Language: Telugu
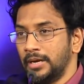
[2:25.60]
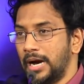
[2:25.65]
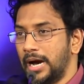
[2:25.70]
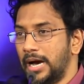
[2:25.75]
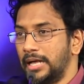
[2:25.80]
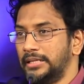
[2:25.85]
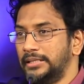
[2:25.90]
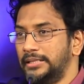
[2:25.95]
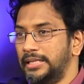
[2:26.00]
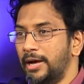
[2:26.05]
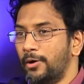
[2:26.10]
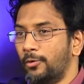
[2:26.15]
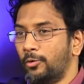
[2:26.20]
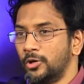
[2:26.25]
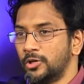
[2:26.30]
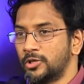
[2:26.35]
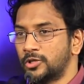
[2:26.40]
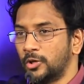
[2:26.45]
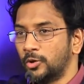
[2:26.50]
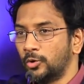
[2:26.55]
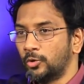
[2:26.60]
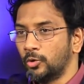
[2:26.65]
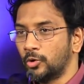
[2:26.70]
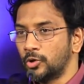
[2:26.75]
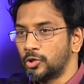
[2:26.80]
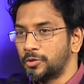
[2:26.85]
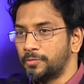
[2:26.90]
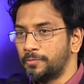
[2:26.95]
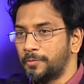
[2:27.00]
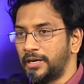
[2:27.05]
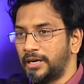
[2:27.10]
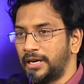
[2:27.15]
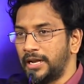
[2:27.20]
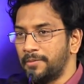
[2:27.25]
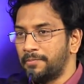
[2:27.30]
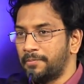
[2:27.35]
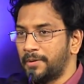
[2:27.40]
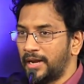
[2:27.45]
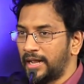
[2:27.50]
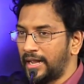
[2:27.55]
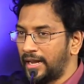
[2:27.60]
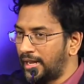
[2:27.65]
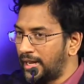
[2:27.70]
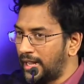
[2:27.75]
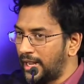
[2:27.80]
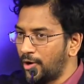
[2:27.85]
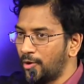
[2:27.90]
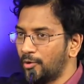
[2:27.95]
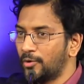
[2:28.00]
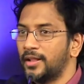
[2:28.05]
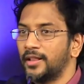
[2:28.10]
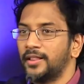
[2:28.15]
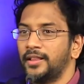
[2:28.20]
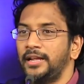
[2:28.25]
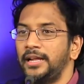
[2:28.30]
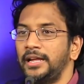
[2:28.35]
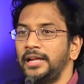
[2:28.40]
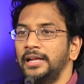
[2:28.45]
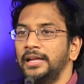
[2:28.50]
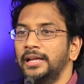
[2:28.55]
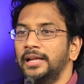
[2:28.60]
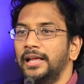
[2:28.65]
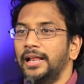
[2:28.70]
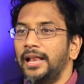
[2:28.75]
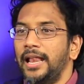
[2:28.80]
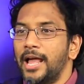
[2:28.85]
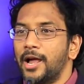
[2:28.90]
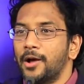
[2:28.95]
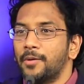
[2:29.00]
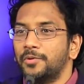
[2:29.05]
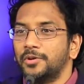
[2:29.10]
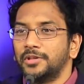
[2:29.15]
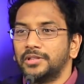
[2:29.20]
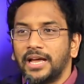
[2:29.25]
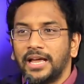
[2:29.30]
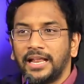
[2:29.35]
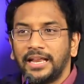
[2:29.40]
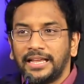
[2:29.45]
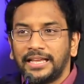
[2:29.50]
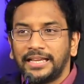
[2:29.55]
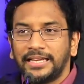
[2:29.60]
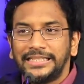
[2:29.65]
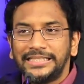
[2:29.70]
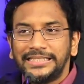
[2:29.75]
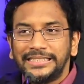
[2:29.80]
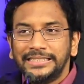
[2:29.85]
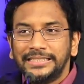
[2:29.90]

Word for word: అది దేవుని సంతోషపెట్టే పని అన్నయ్యి ఉంటుంది లేకపోతే ఆయనకి